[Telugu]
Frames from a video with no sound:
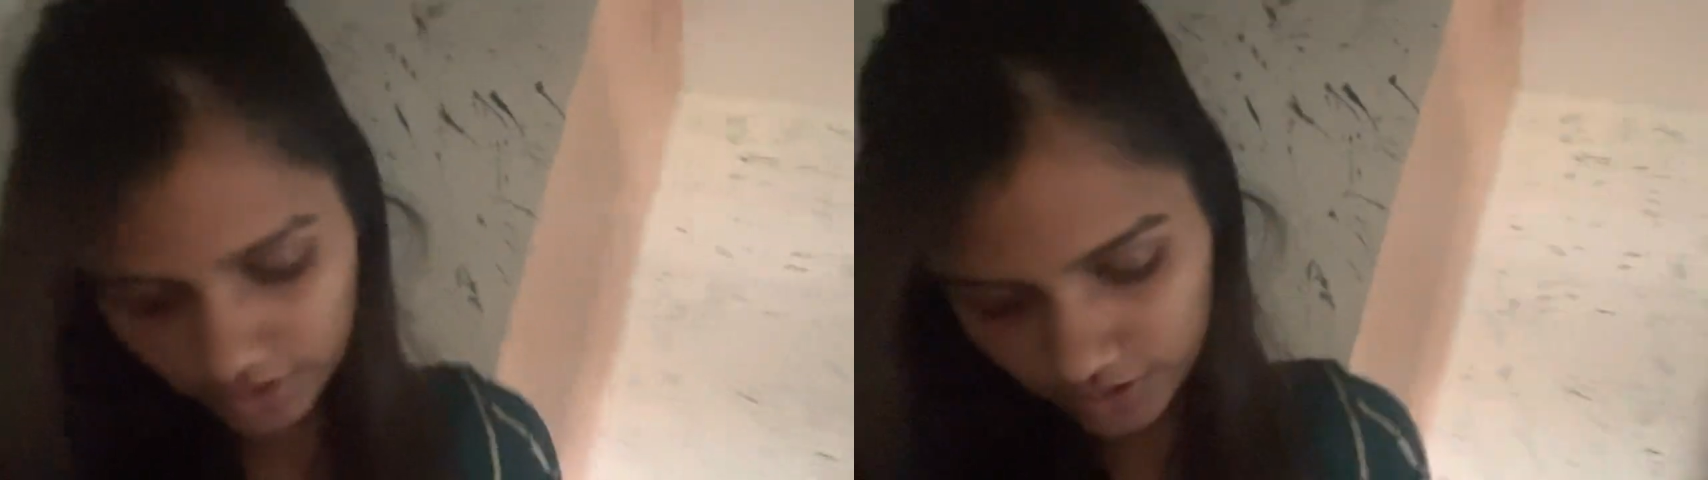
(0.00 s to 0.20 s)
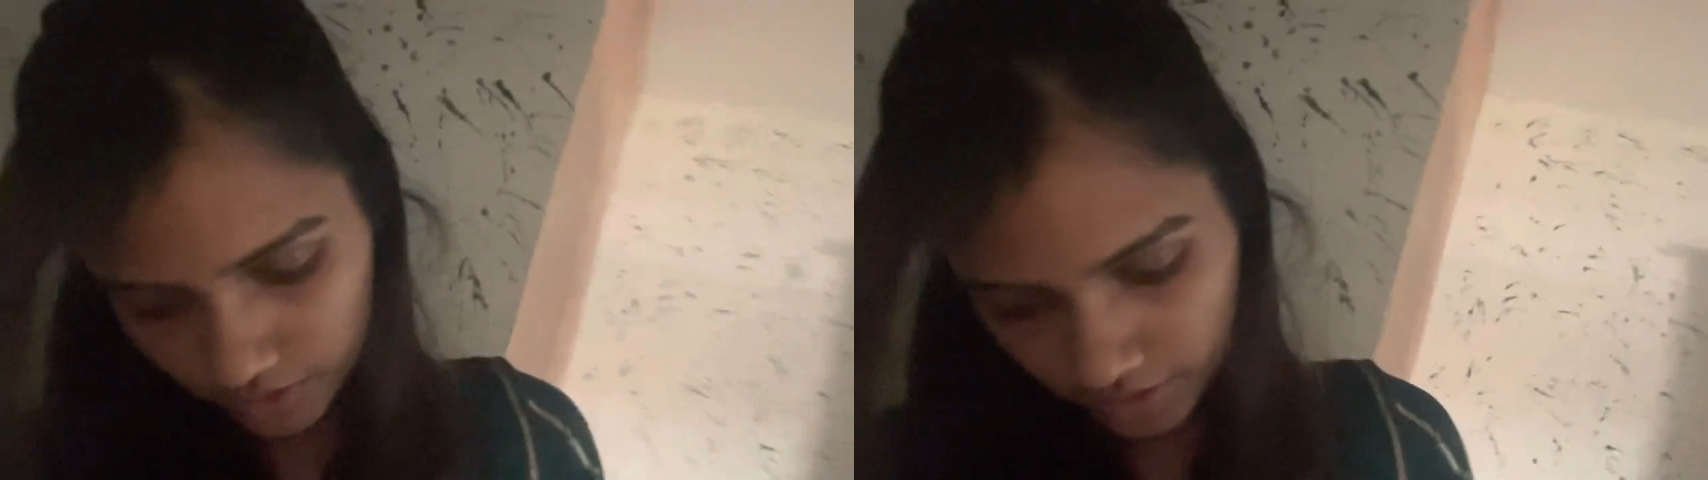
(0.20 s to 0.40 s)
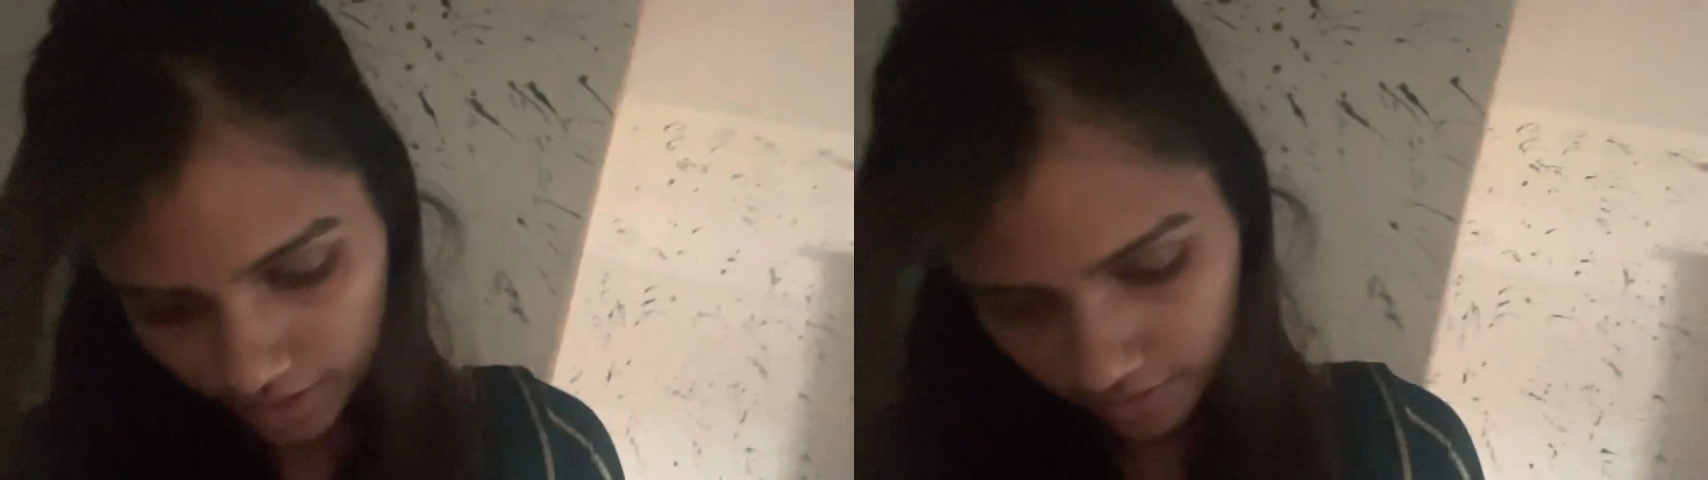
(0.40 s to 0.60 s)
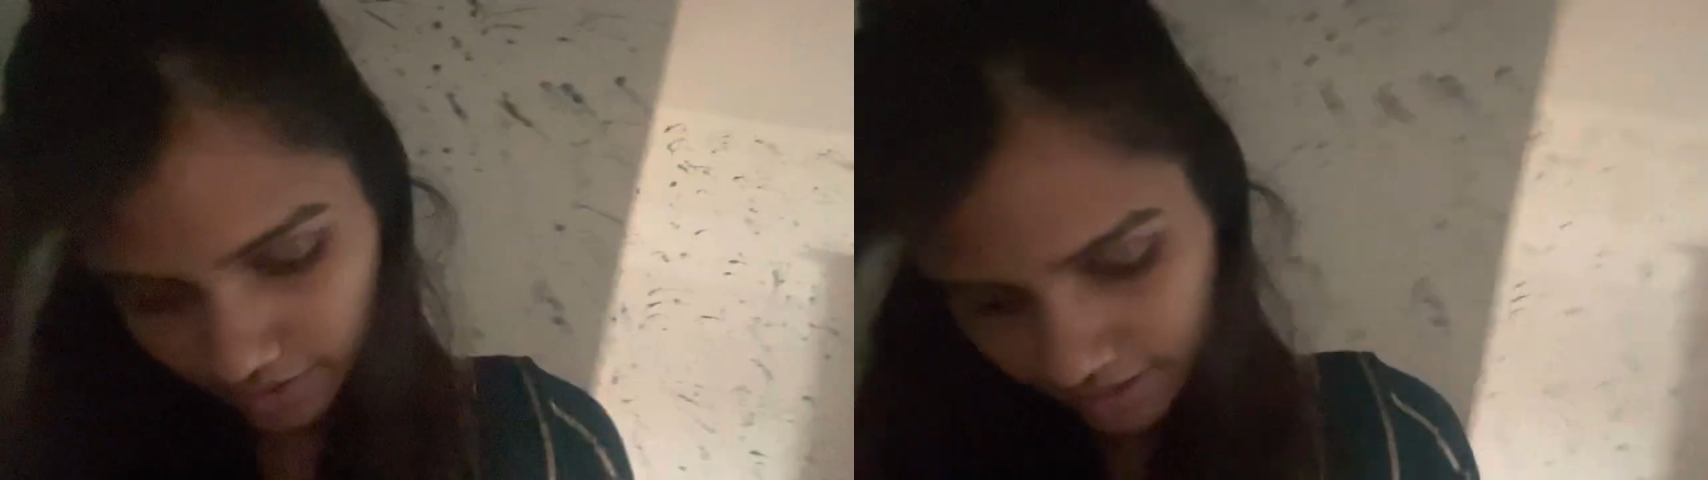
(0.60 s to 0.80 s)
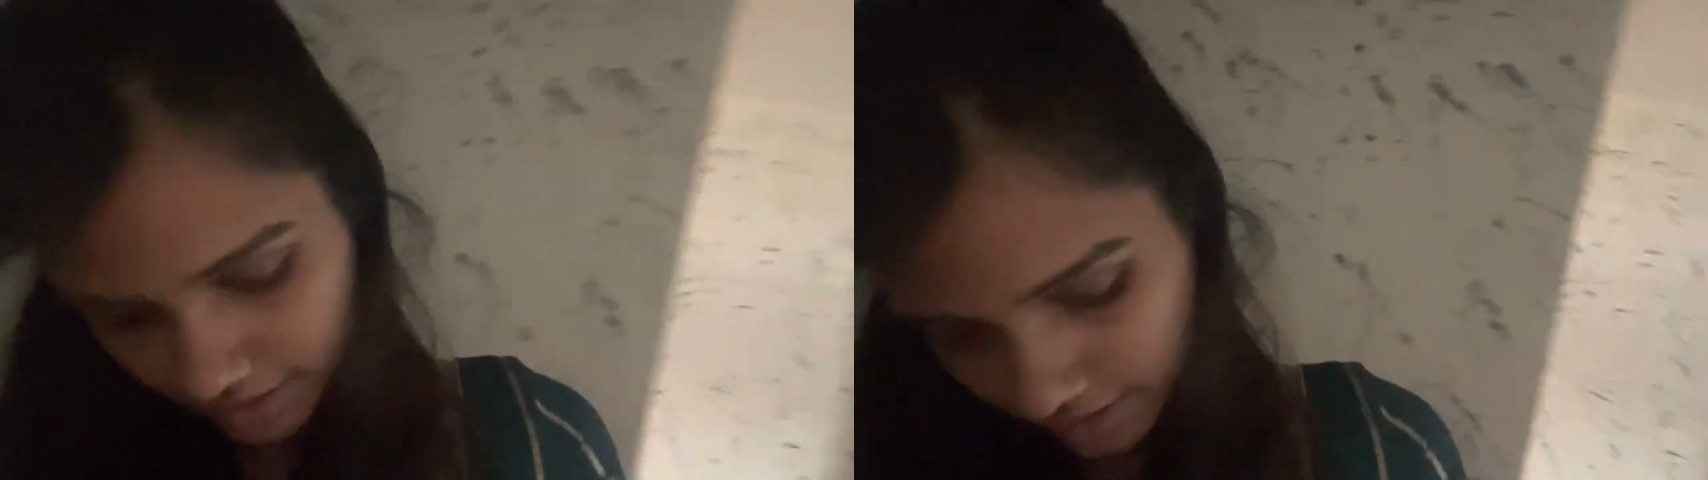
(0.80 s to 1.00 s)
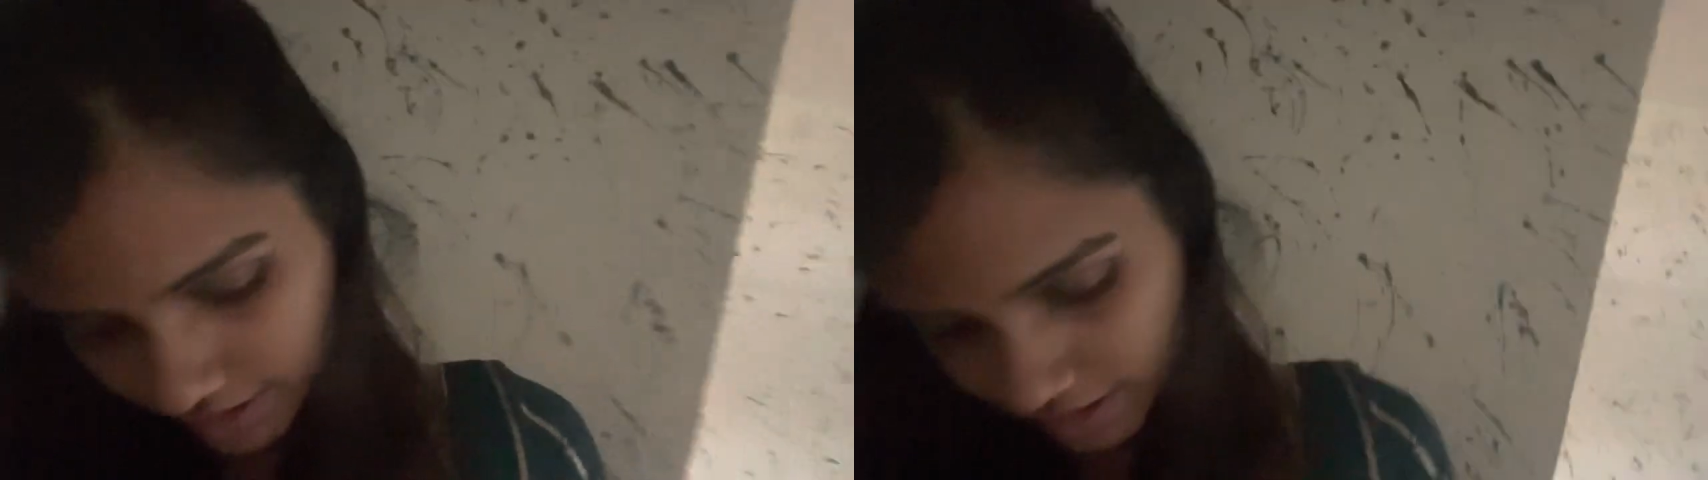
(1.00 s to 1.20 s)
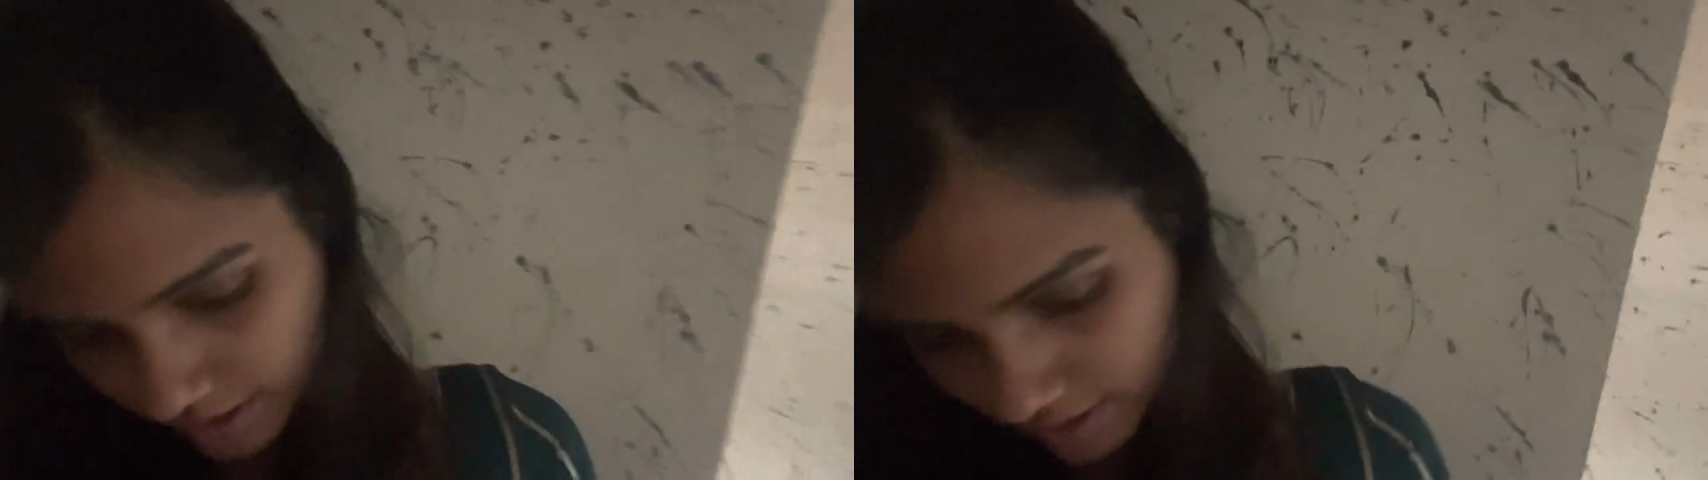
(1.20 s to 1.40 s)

వేసుకొని అలవాటు అయ్యి